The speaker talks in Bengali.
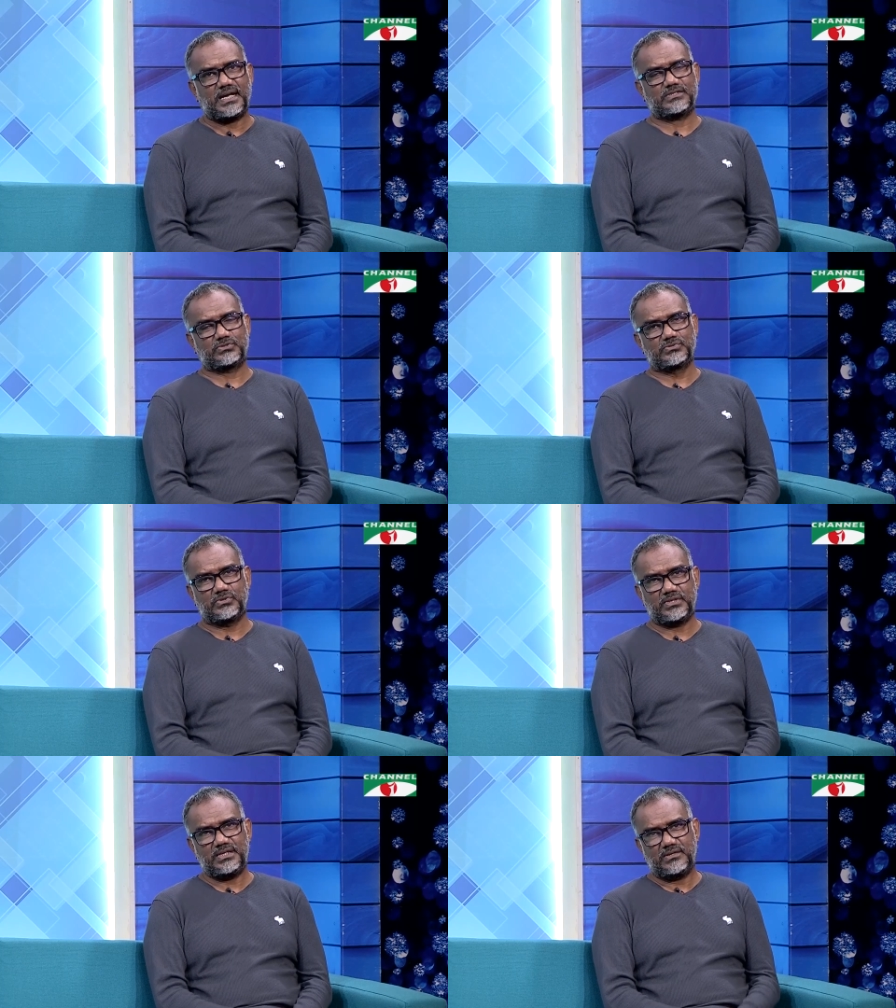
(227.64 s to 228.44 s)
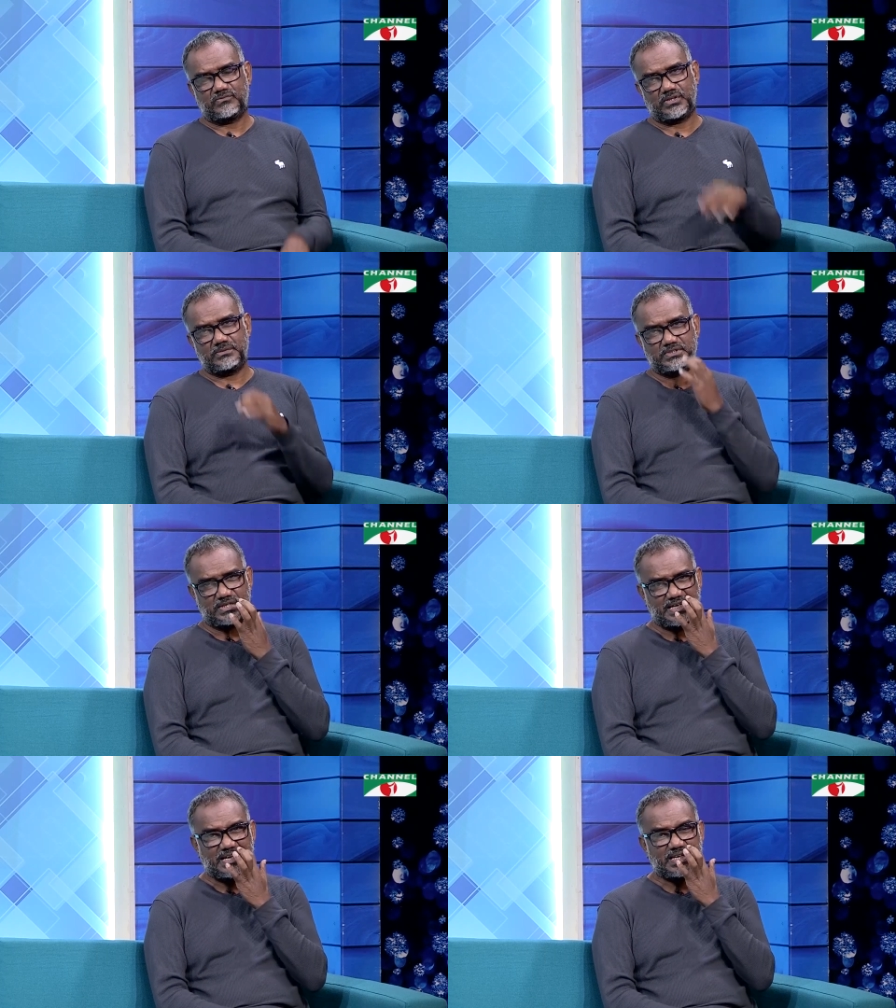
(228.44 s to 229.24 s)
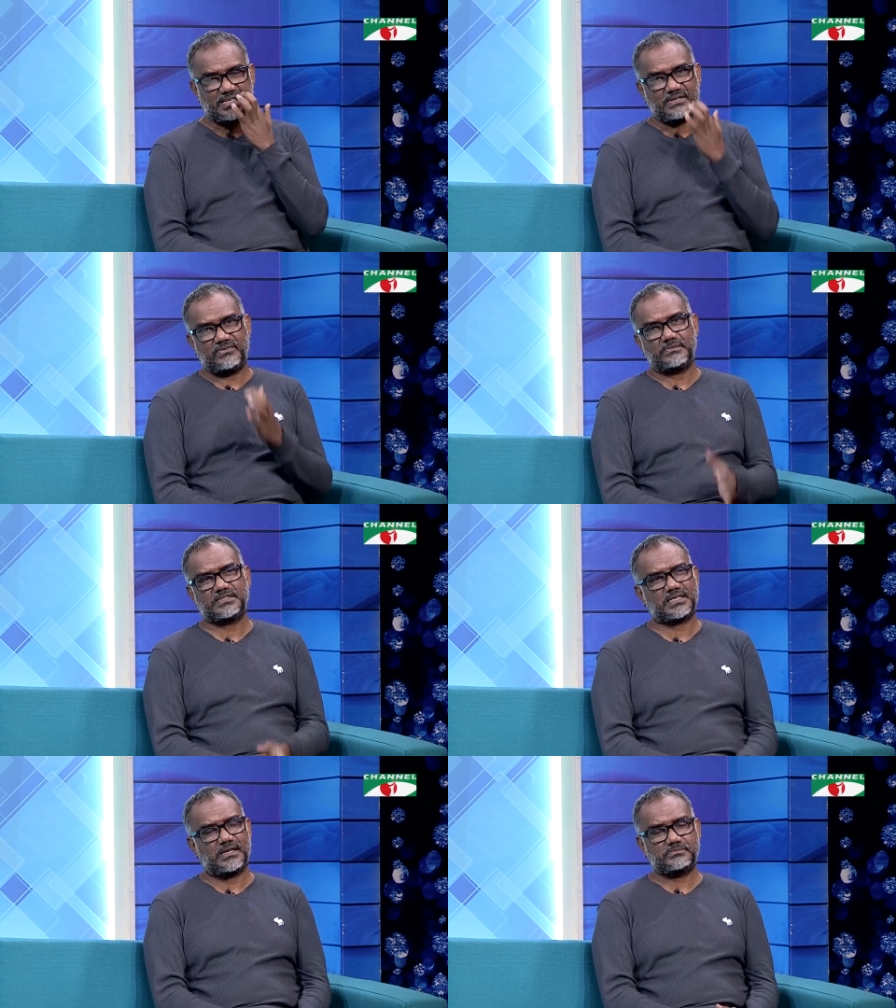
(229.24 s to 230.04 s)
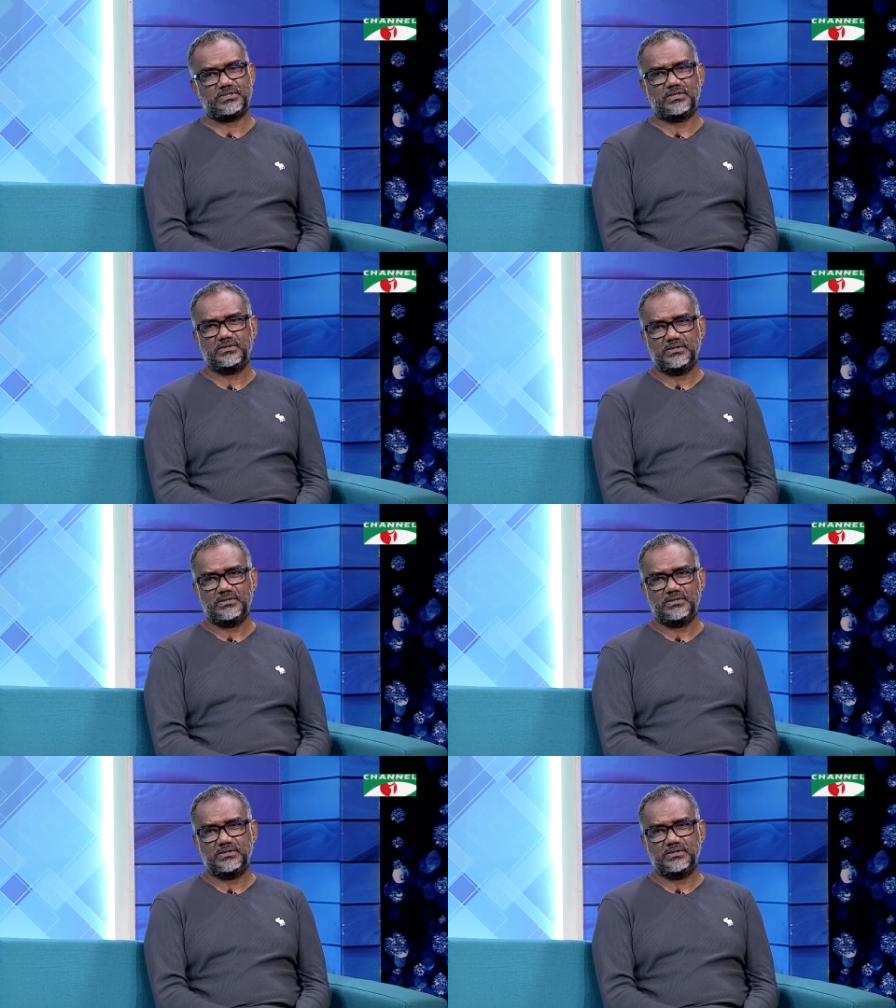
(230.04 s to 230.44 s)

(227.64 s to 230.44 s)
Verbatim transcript: খেলা শুরু করি ফোর্থ ডিভিশনে গ্যান্ডারিয়া ফেমাস ক্লাব ছিল